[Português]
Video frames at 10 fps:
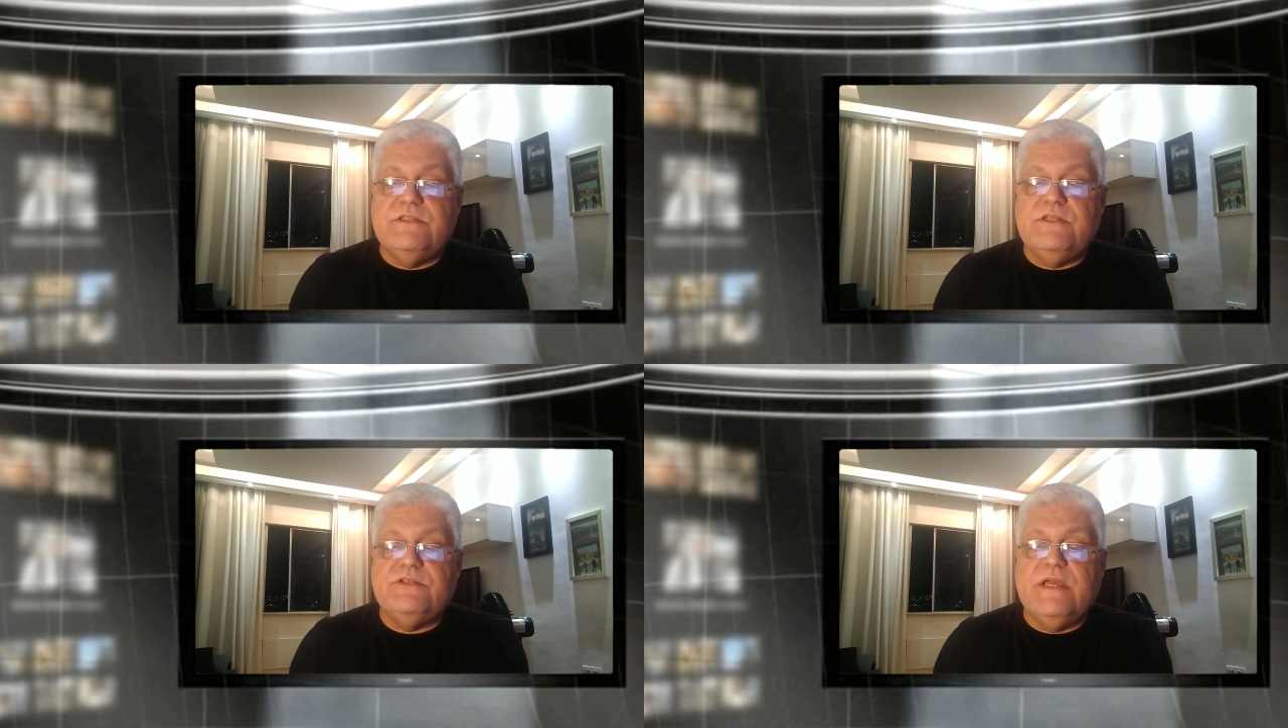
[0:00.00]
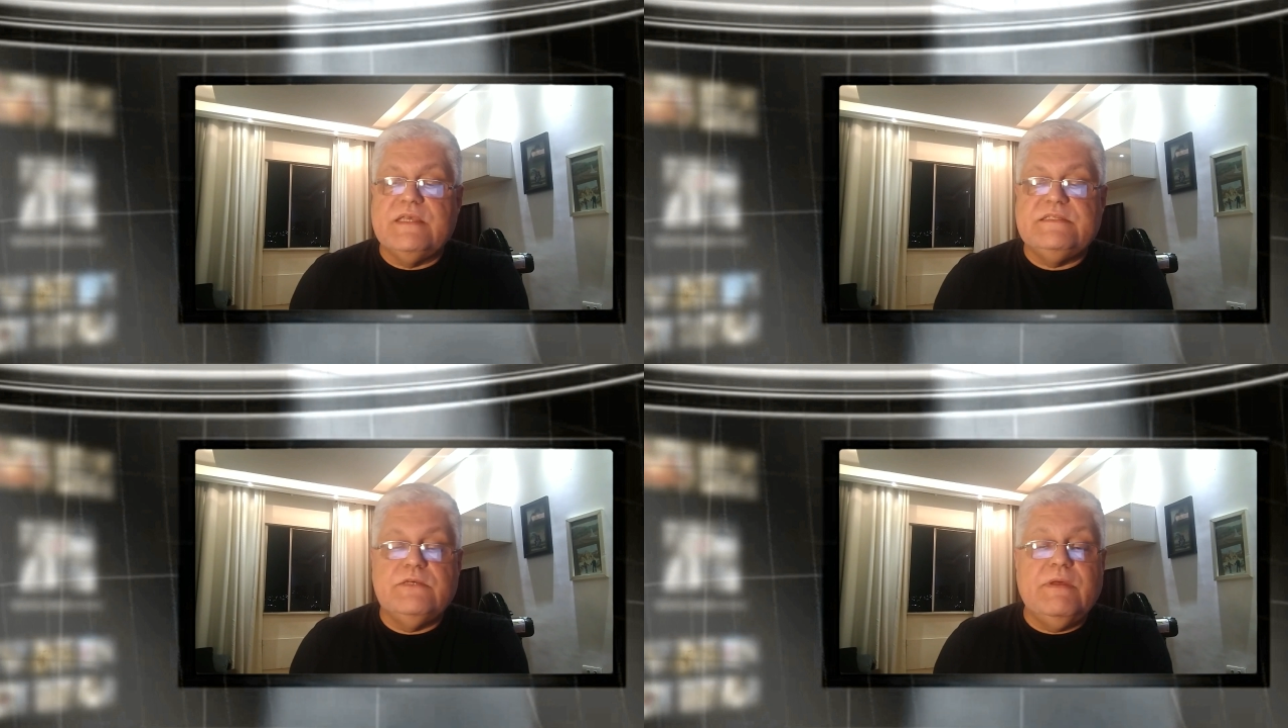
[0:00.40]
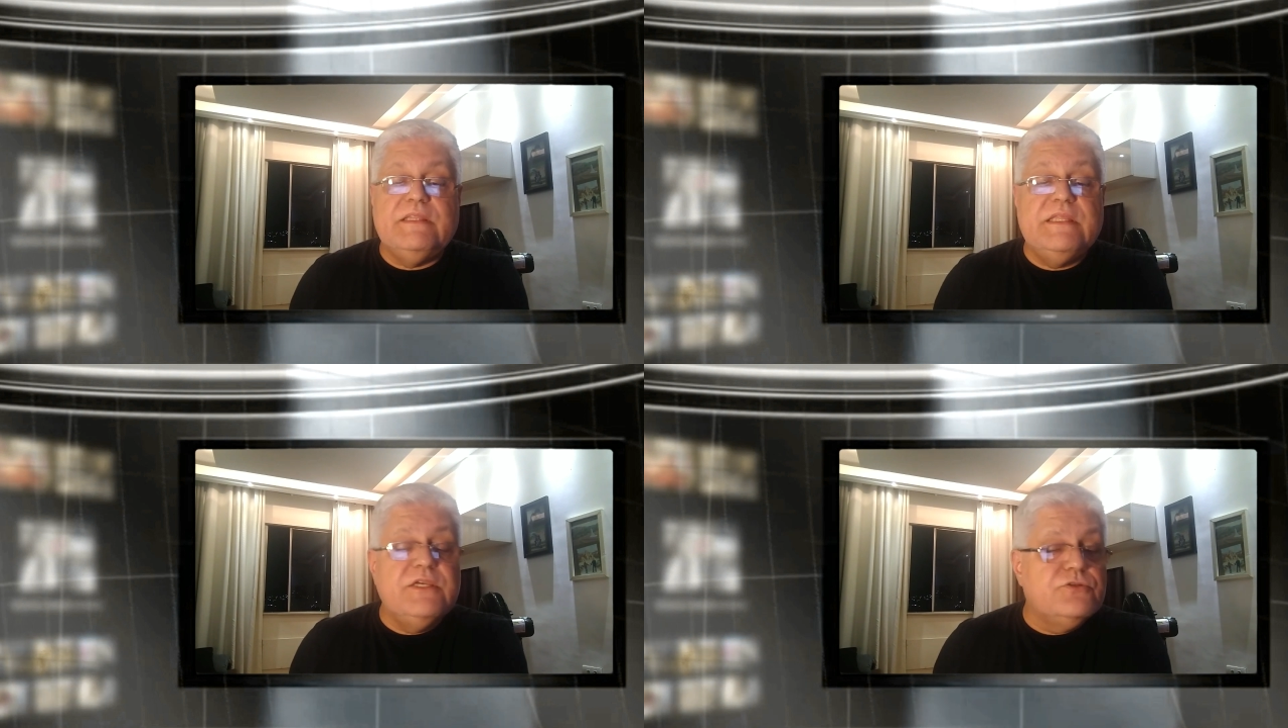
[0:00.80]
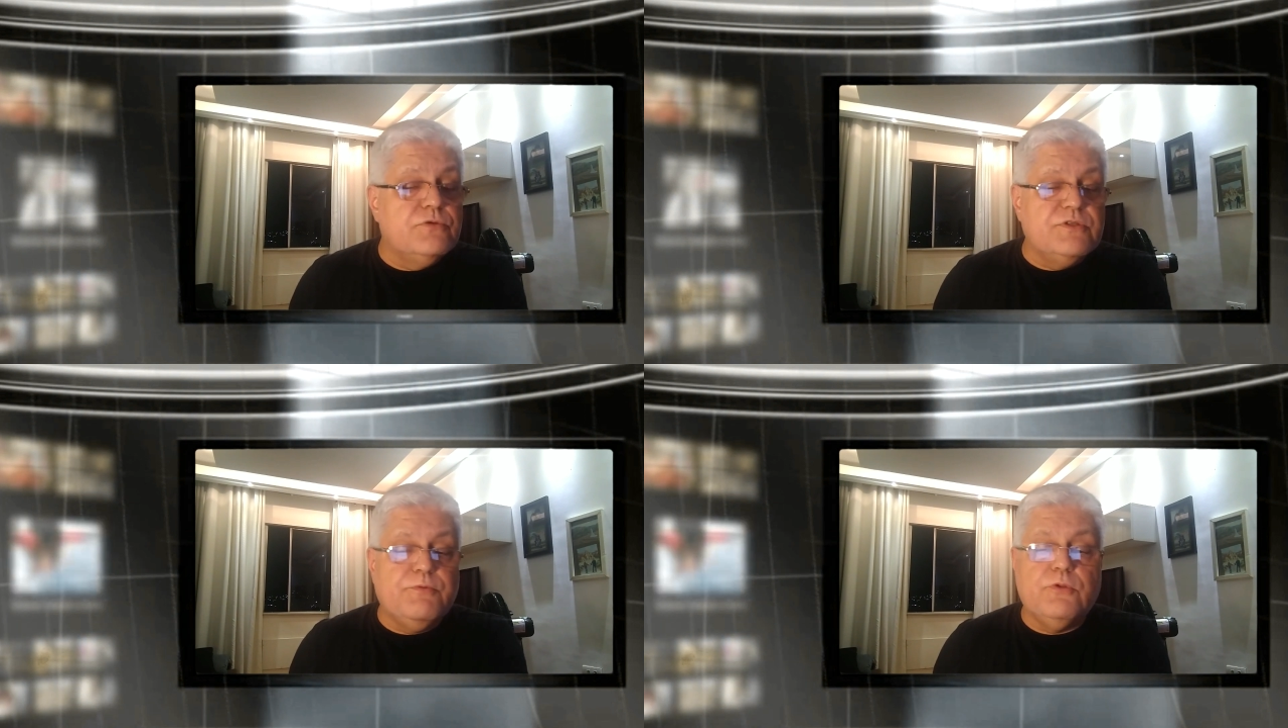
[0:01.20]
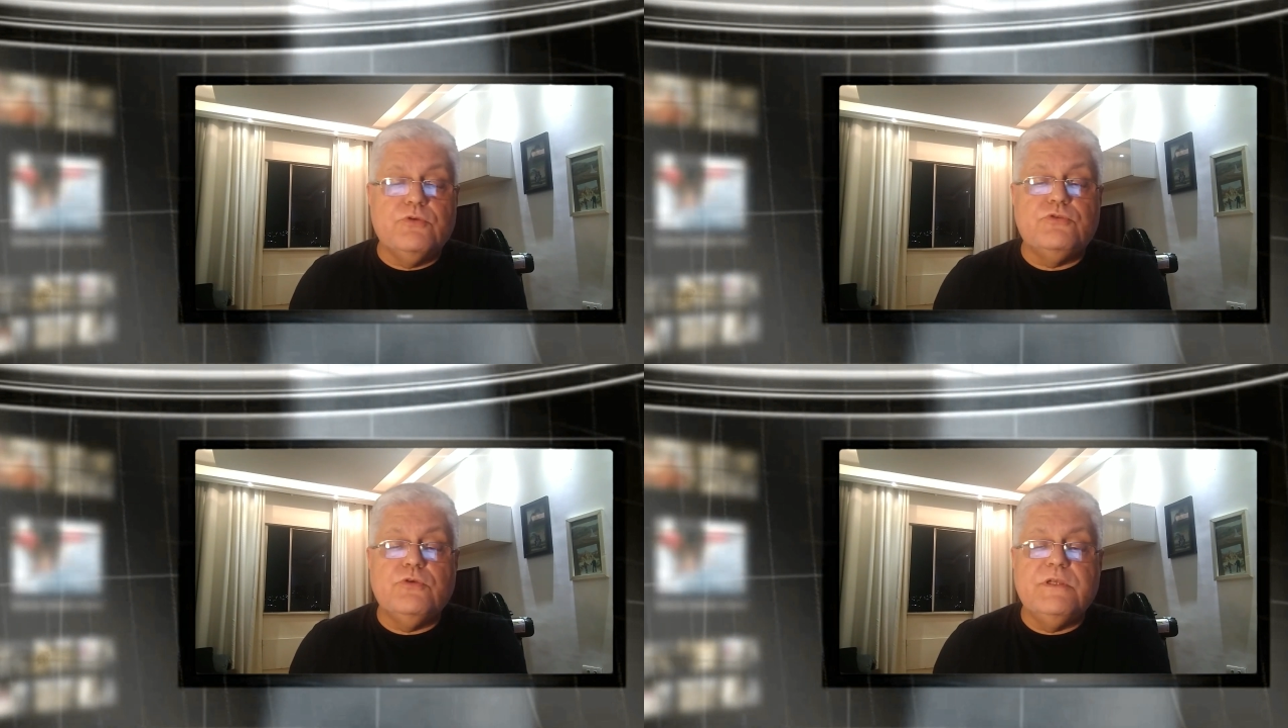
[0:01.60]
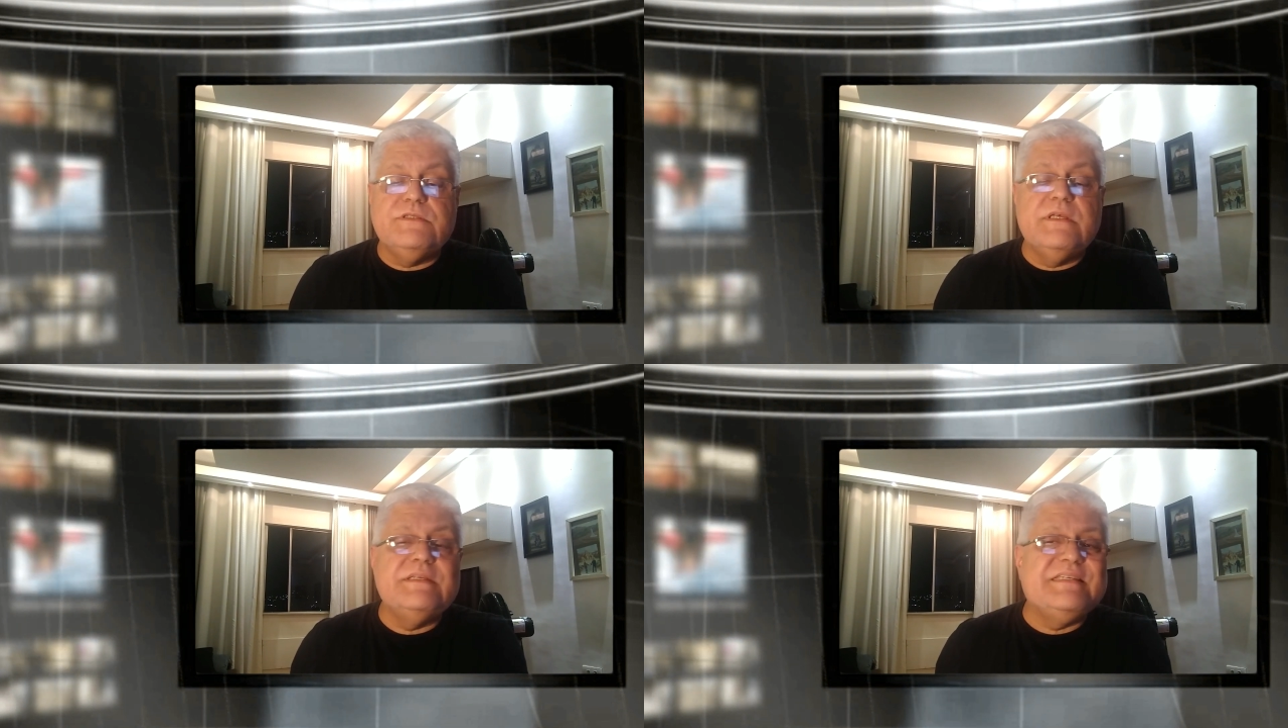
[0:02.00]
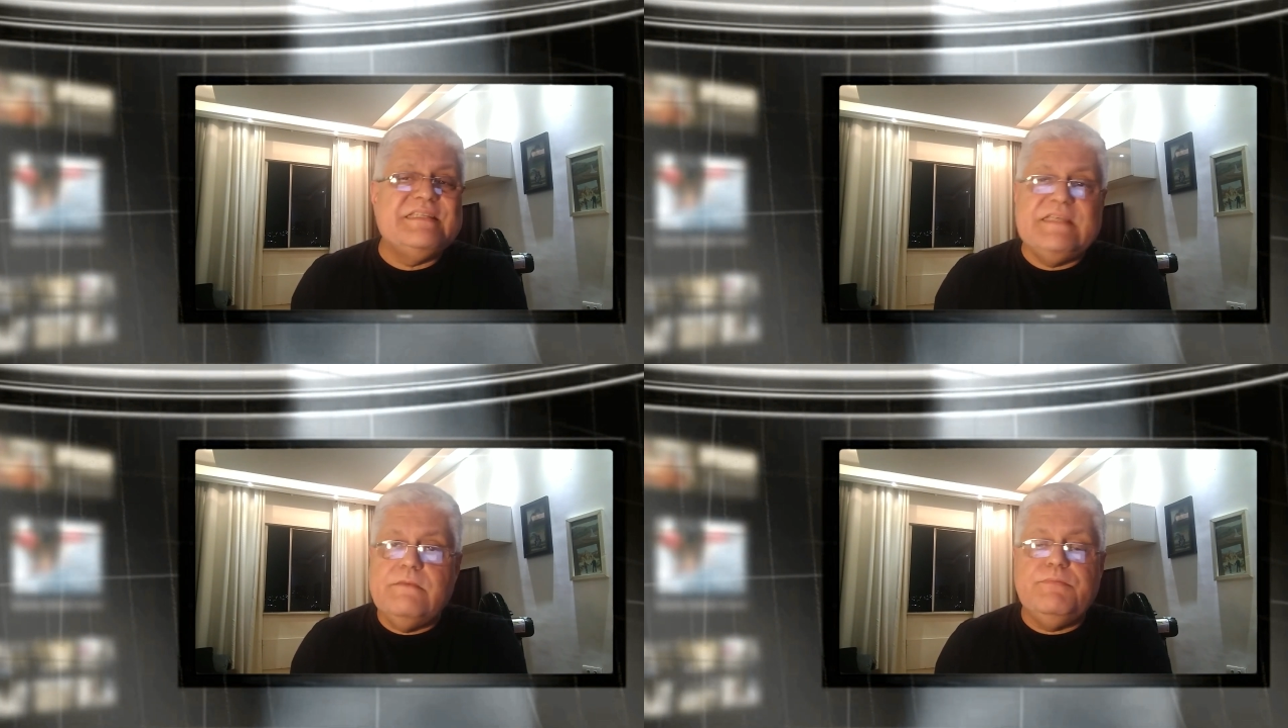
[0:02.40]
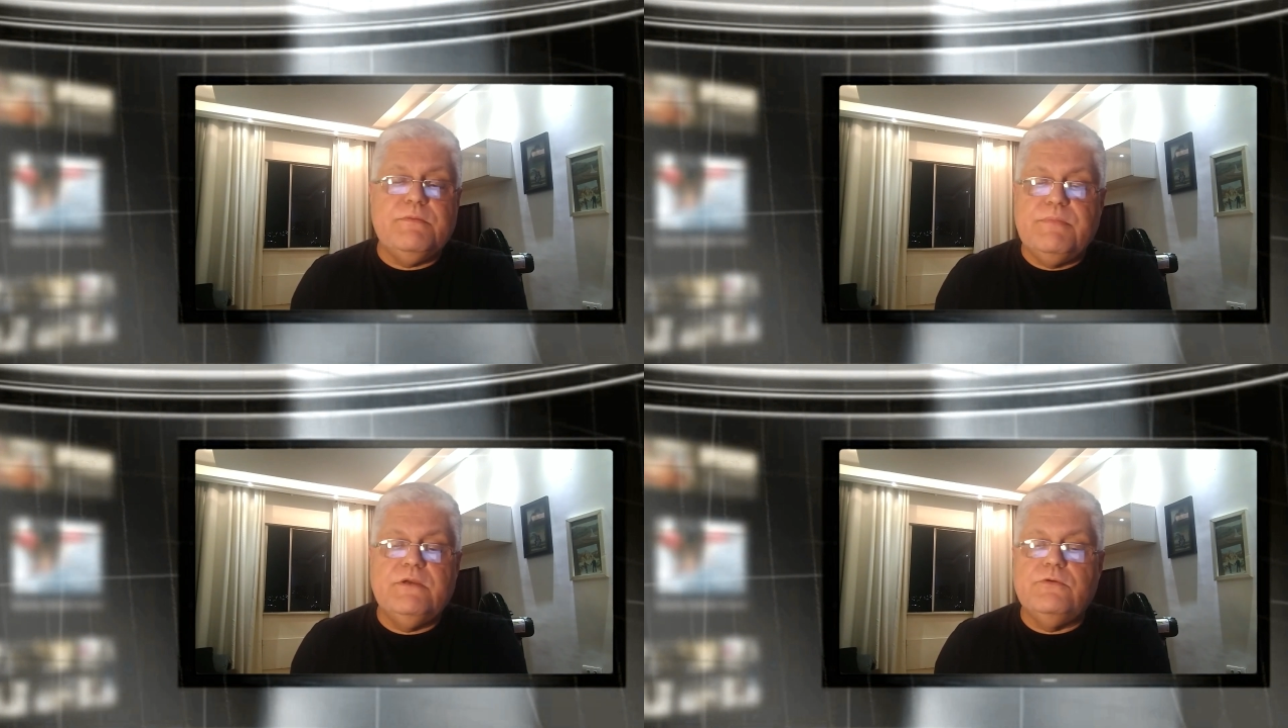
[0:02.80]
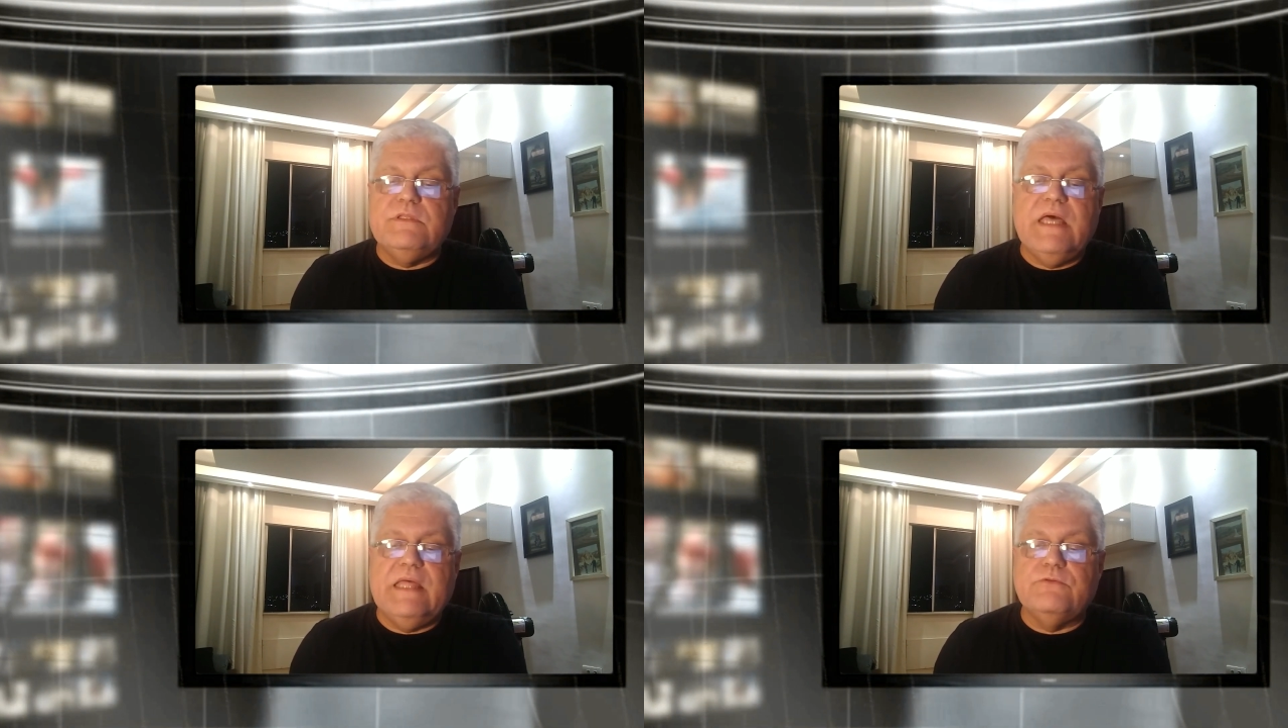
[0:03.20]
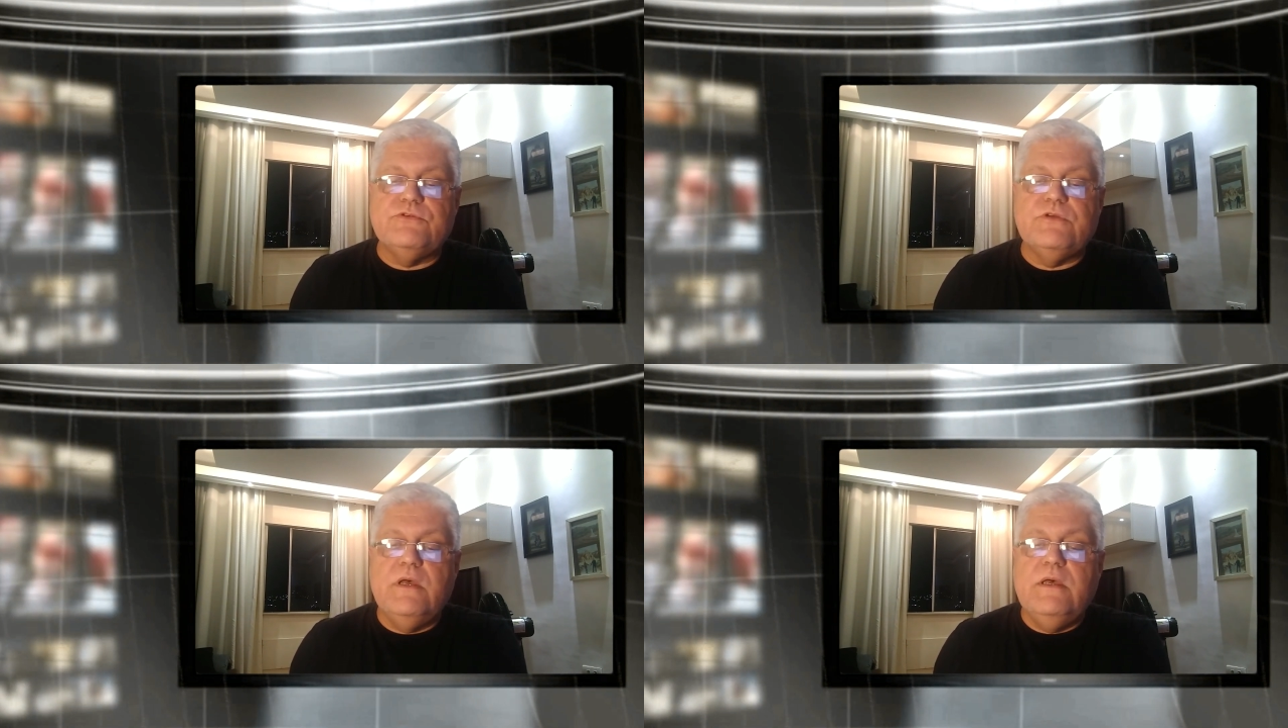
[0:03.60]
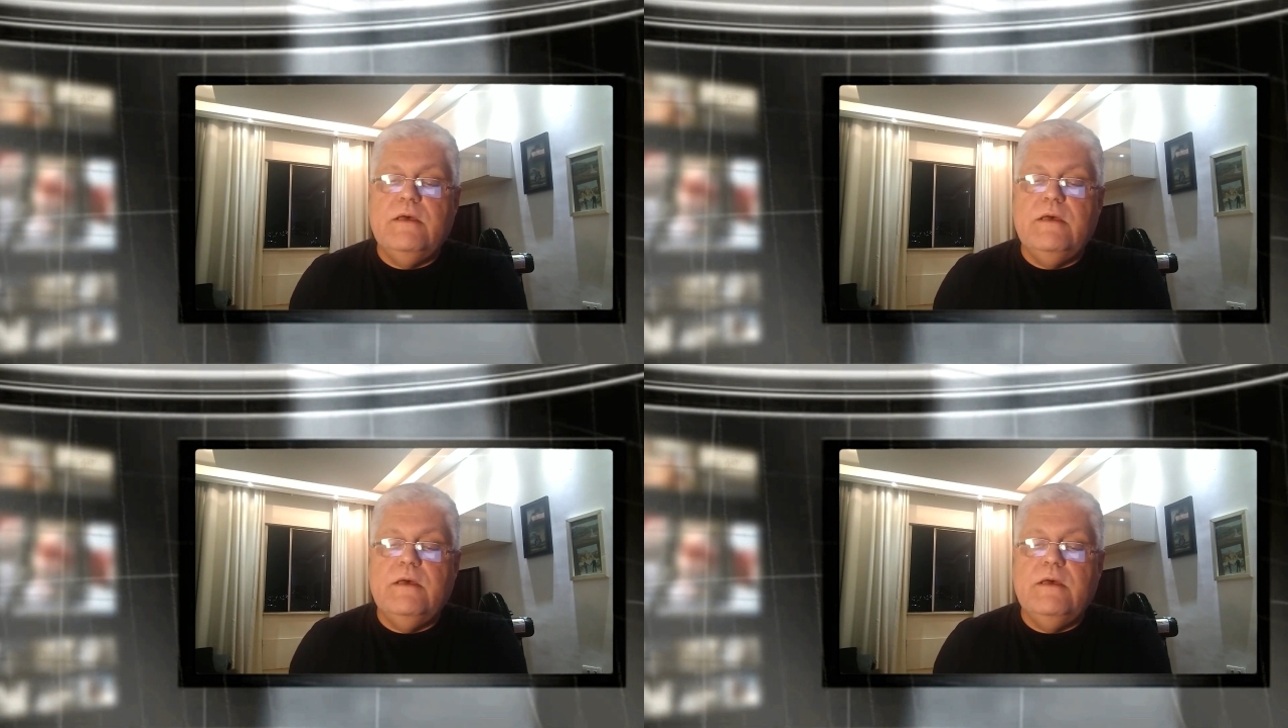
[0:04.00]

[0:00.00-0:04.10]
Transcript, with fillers: de dedicação a textos e produções sempre bem cuidados,